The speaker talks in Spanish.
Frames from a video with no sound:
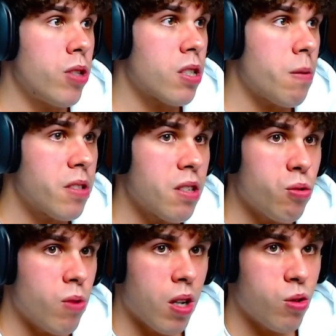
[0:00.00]
ya sabéis que no
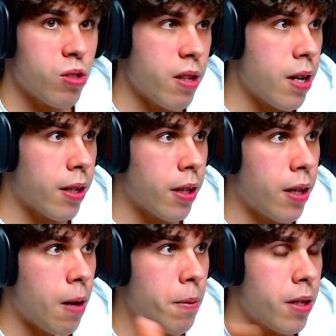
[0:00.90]
es una cosa de la
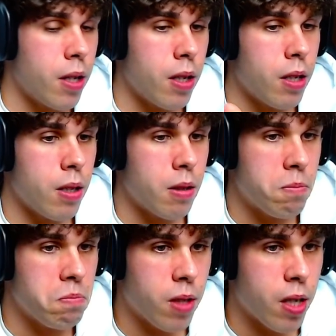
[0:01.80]
que hable
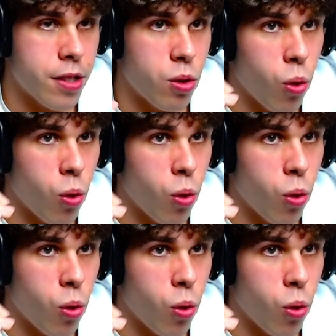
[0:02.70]
casi